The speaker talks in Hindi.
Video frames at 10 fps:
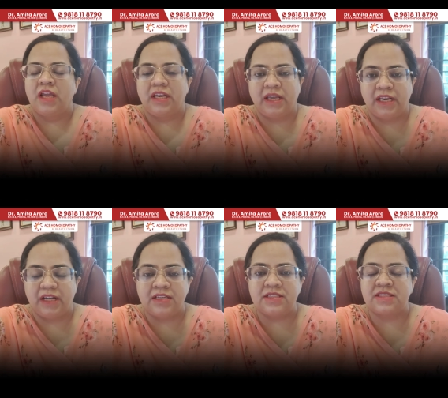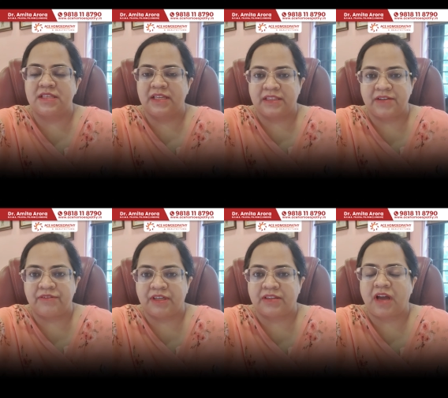इन्हेलर्स लेते
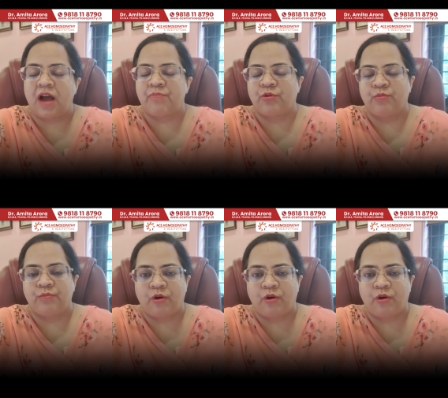वक्त आपको